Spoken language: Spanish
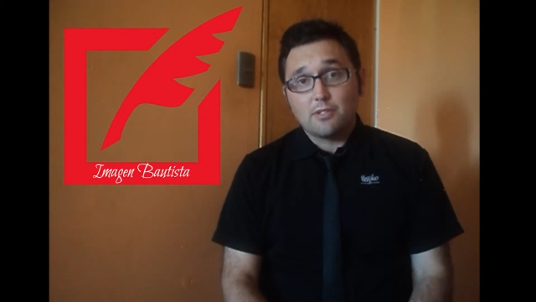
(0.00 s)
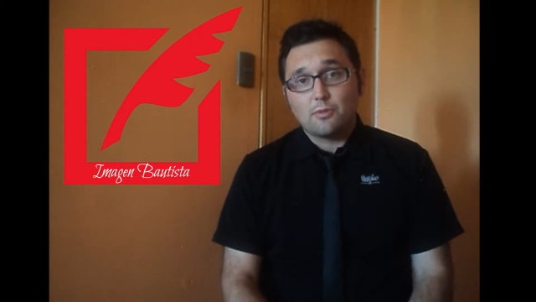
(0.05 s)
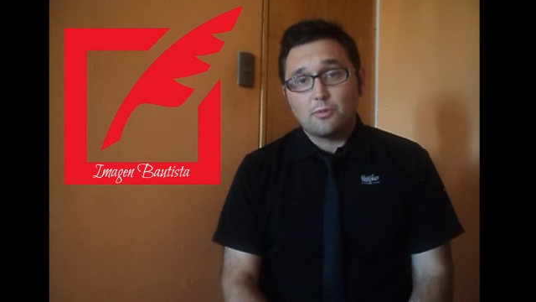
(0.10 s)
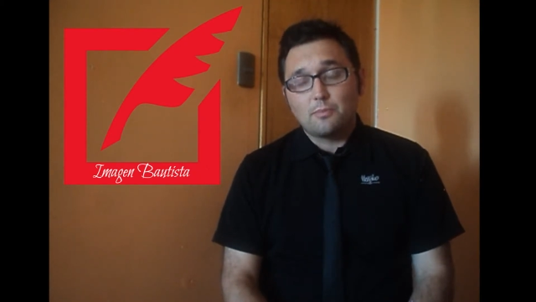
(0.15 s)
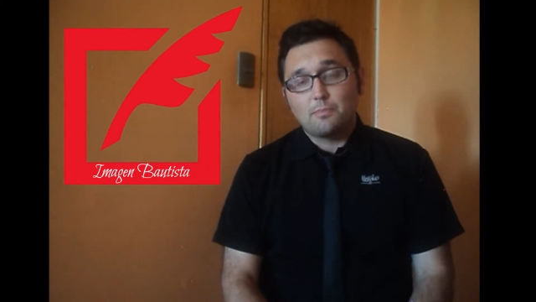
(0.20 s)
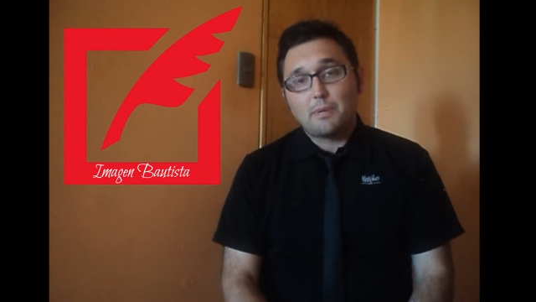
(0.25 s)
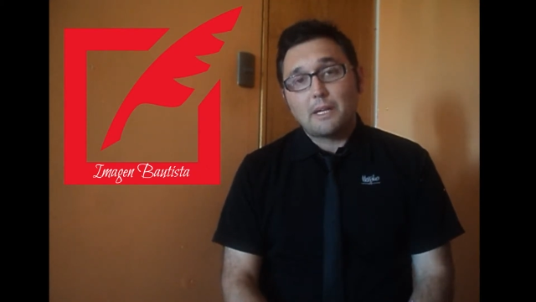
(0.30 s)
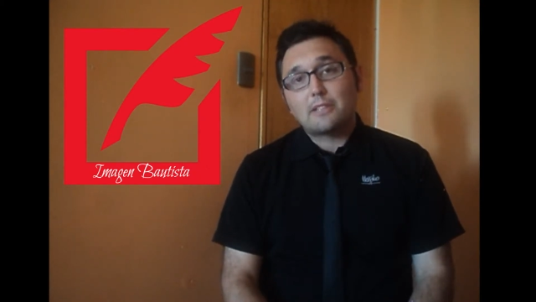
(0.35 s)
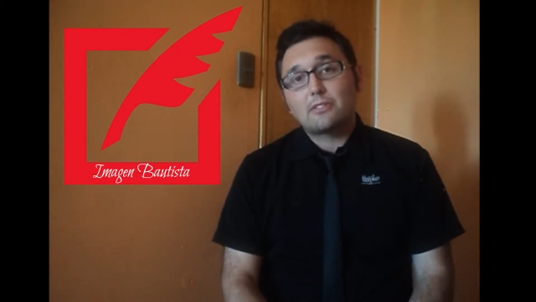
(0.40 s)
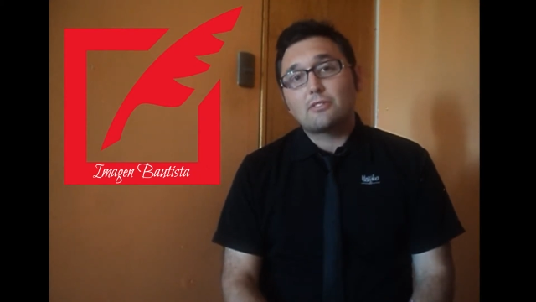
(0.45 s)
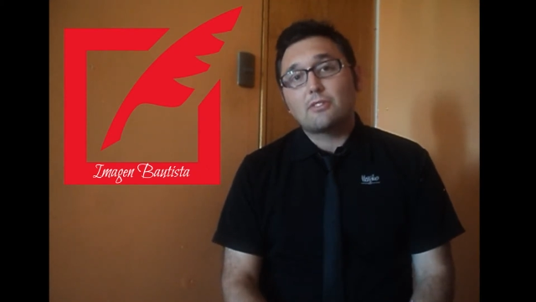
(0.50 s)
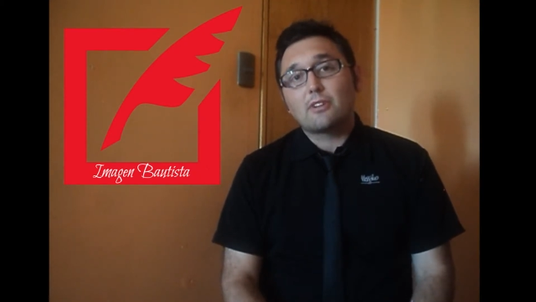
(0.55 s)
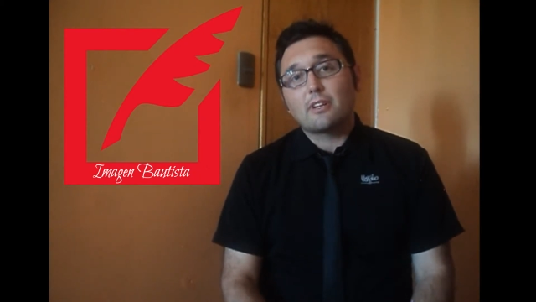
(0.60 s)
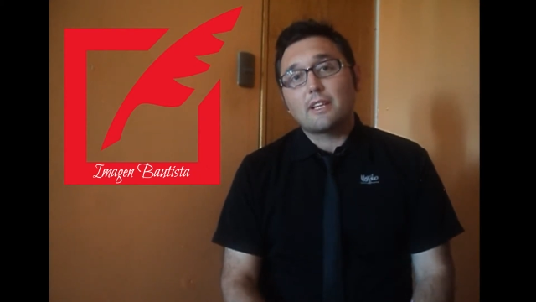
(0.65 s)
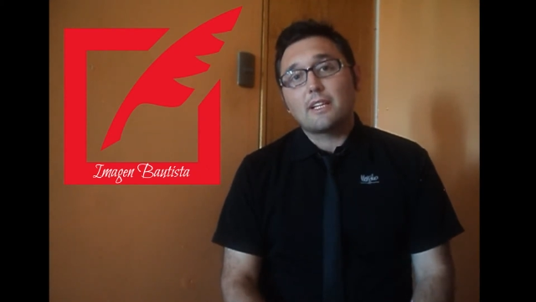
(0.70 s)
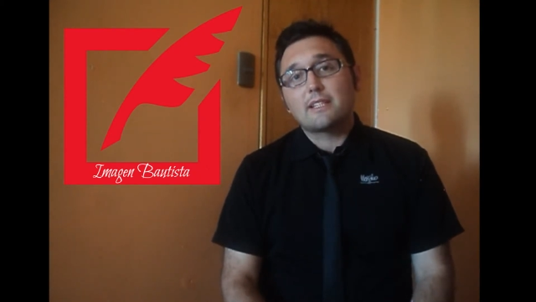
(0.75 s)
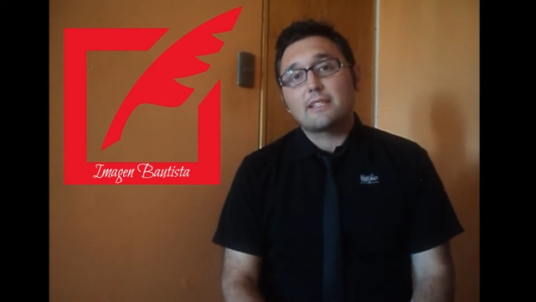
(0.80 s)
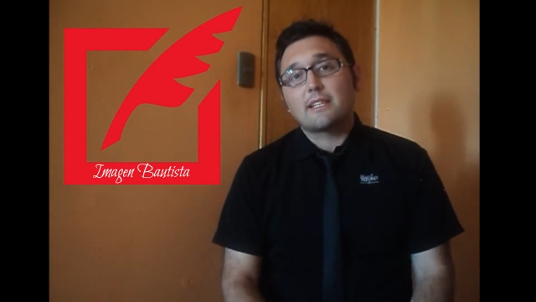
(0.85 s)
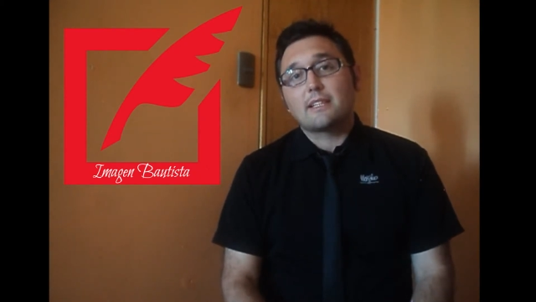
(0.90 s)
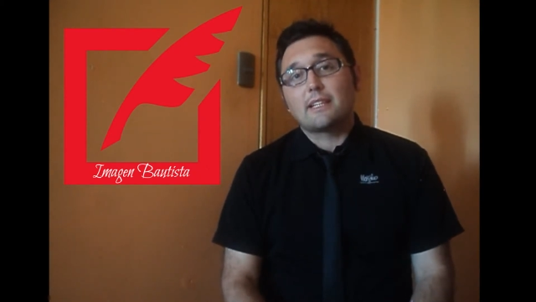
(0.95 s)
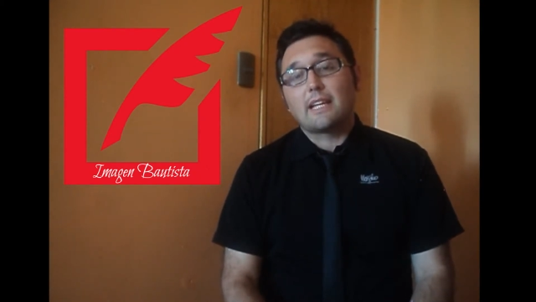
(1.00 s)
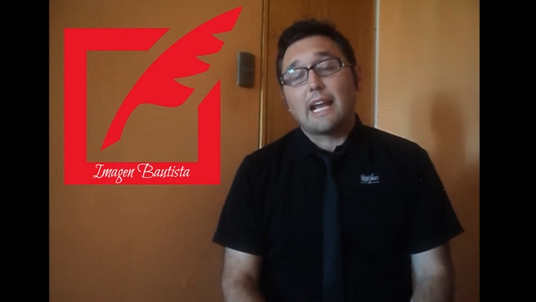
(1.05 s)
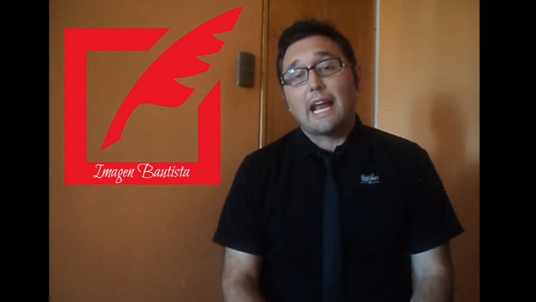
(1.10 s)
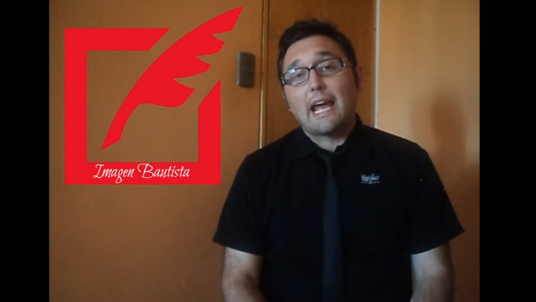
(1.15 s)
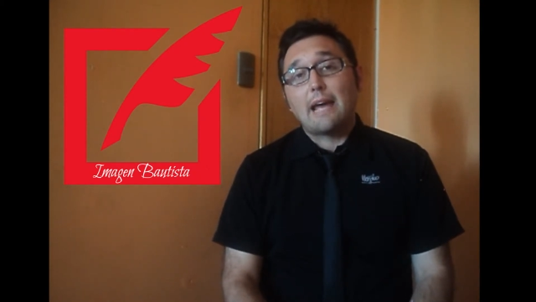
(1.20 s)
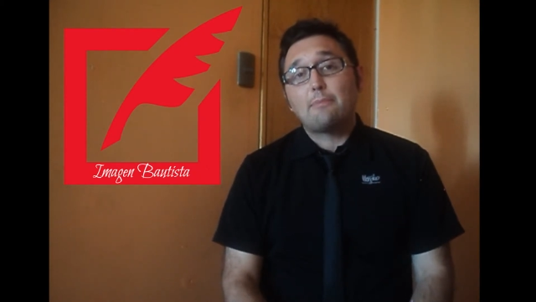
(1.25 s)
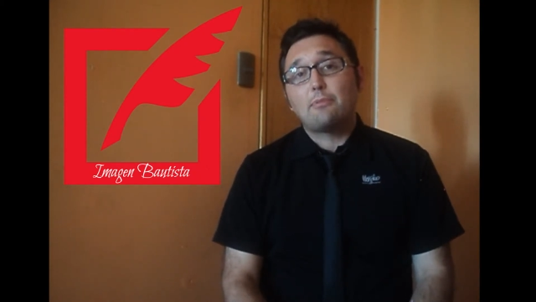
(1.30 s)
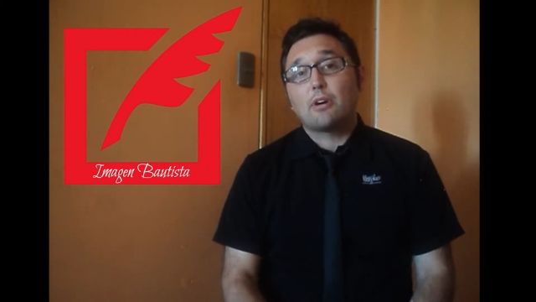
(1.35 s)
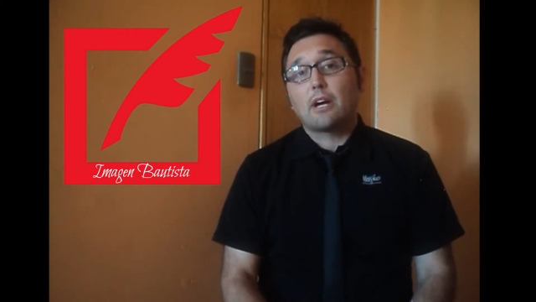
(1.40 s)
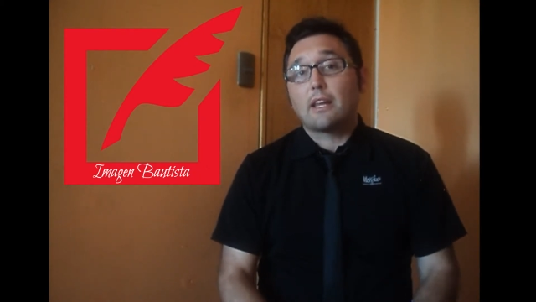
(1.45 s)
un pastor de, la
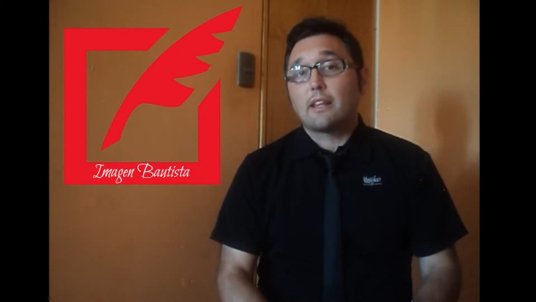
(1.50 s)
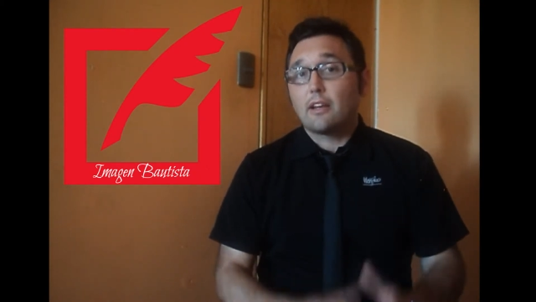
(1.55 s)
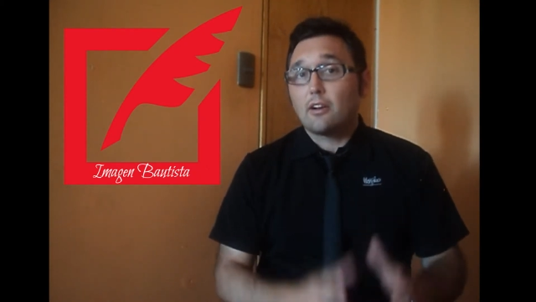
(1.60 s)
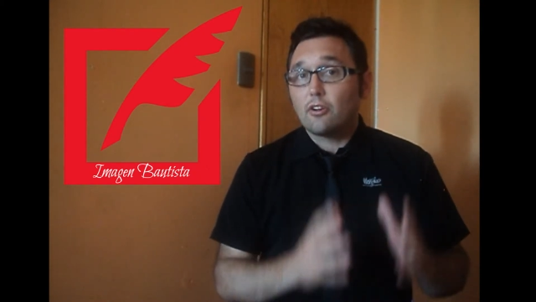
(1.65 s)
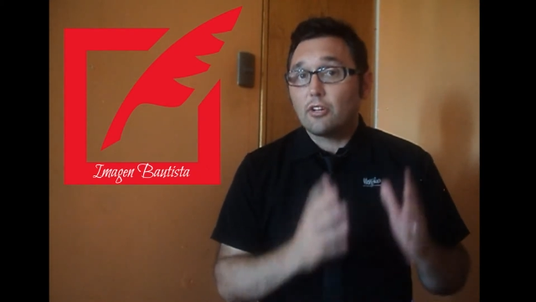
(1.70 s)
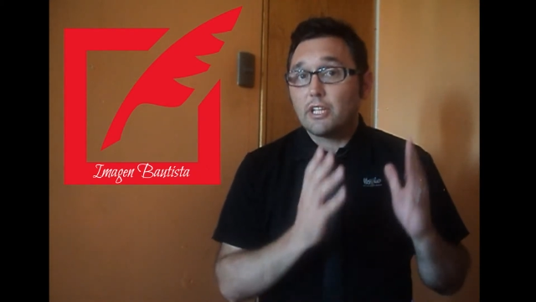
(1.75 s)
época de los